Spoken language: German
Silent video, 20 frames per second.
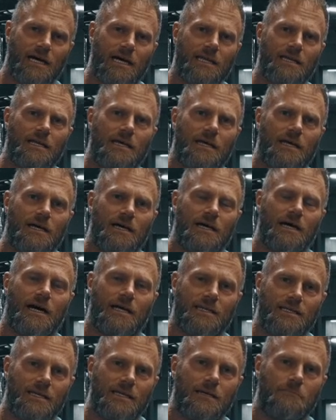ran
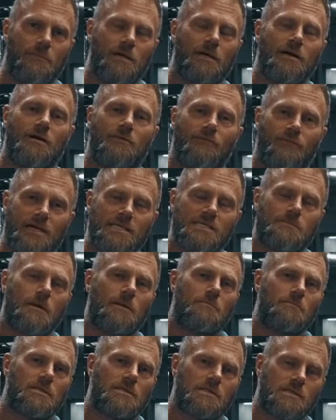an dem, was
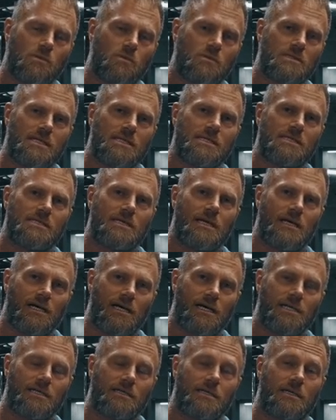man mit Zusätzen
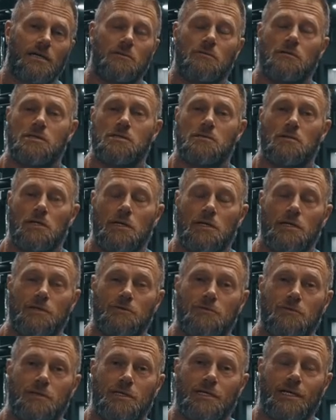erreichen kann. Und das soll ja
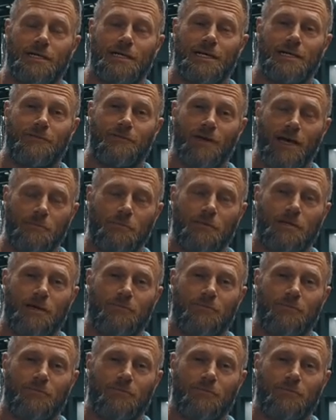natürlich gar keine Werbung